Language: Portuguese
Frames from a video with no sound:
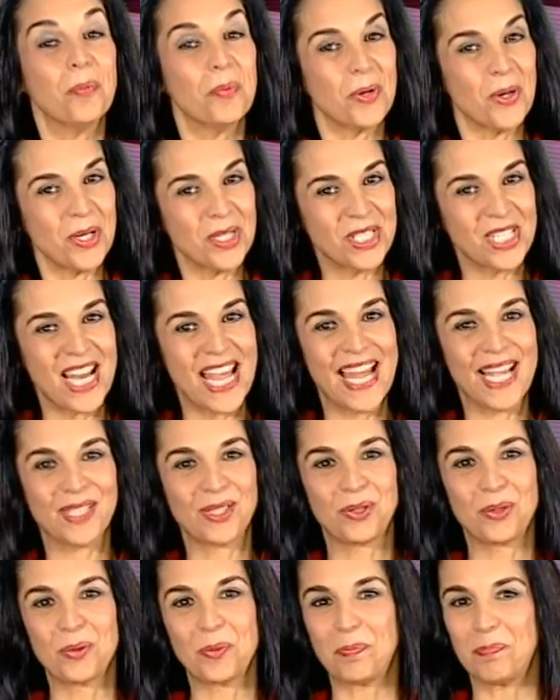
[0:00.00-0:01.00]

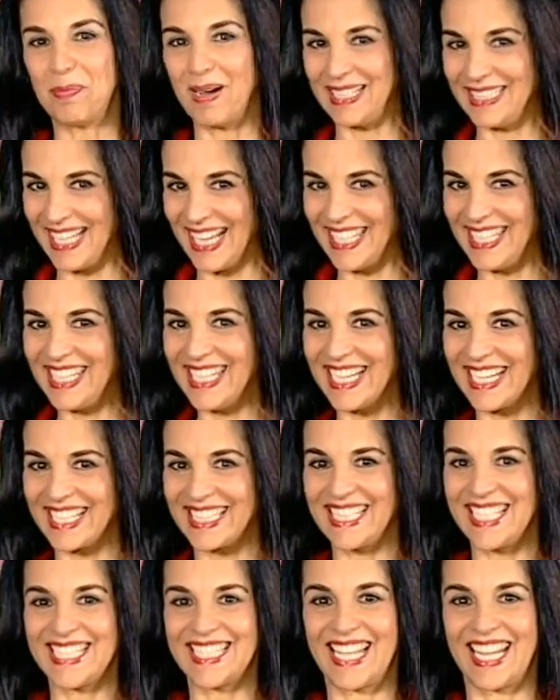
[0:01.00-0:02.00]
projeto Padaria
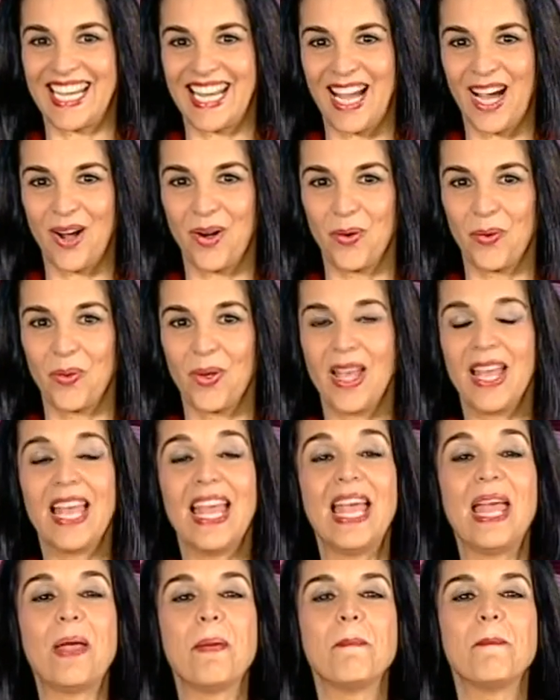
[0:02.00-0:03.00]
Artesanal
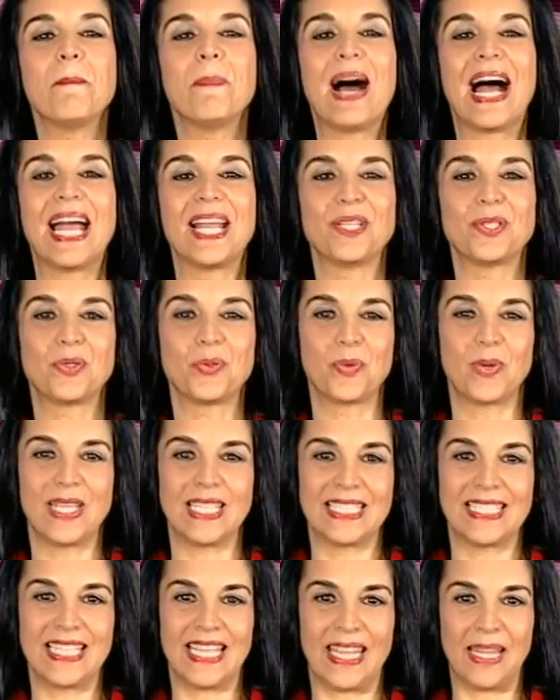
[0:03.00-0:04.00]
é mais um
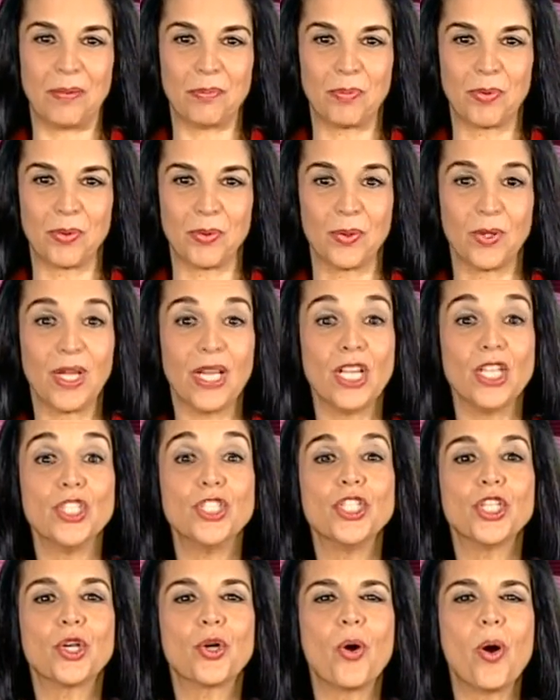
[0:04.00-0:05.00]
exemplo
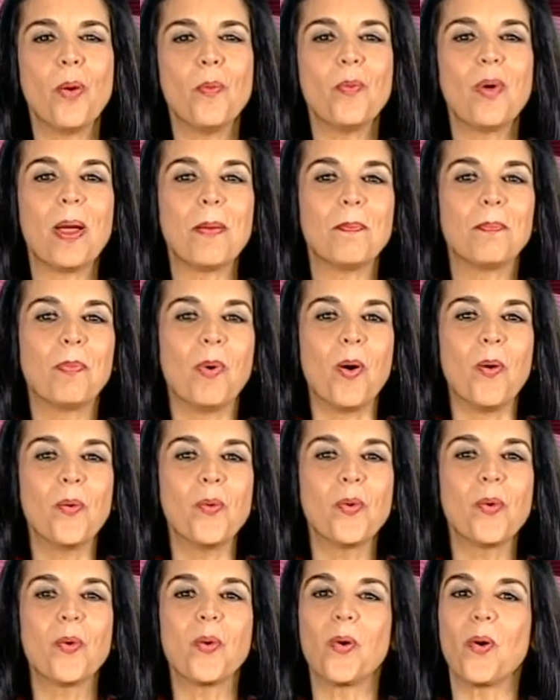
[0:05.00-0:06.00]
de como é
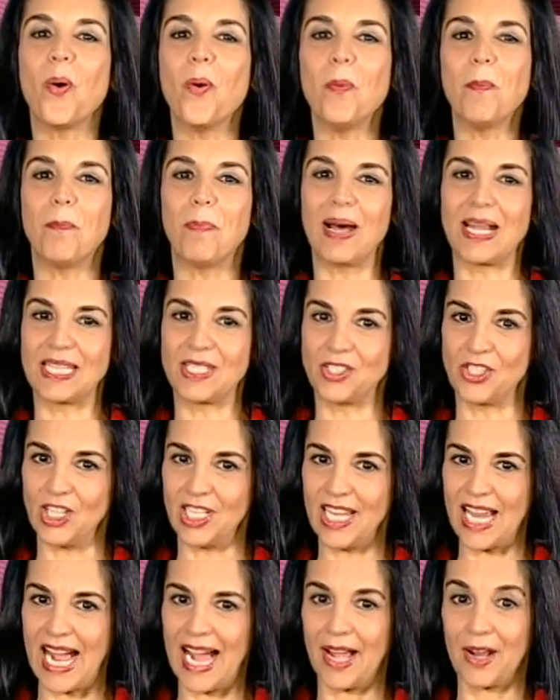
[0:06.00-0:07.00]
bom
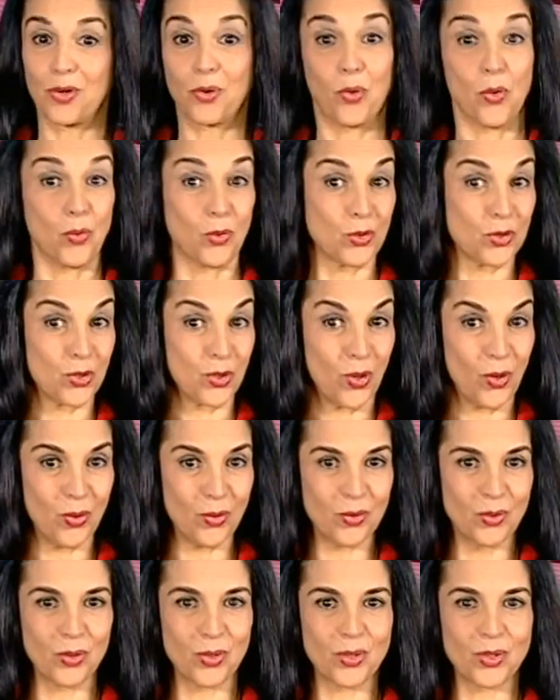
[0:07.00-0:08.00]
compartilhar com os
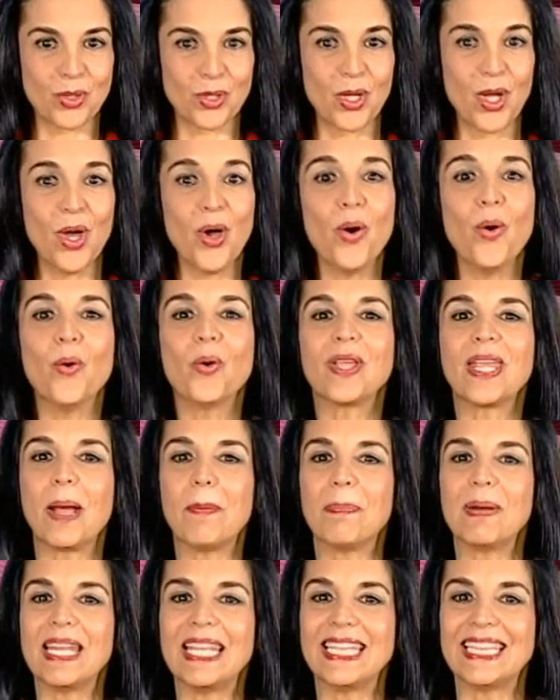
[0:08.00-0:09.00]
outros o que
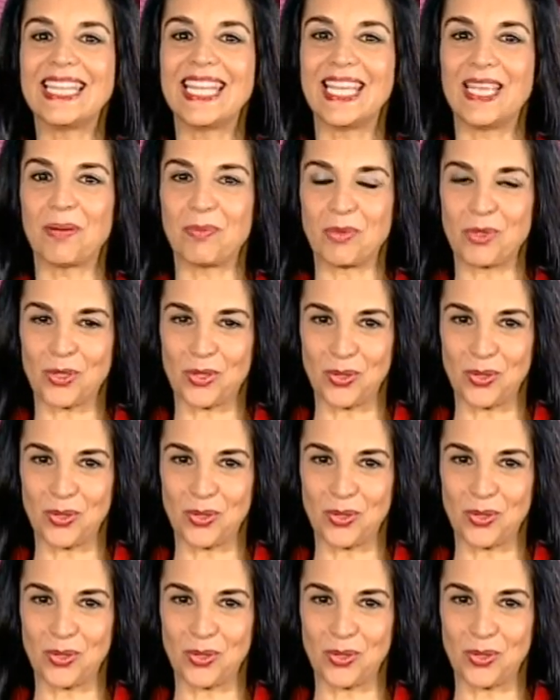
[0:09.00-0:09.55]
aprendemos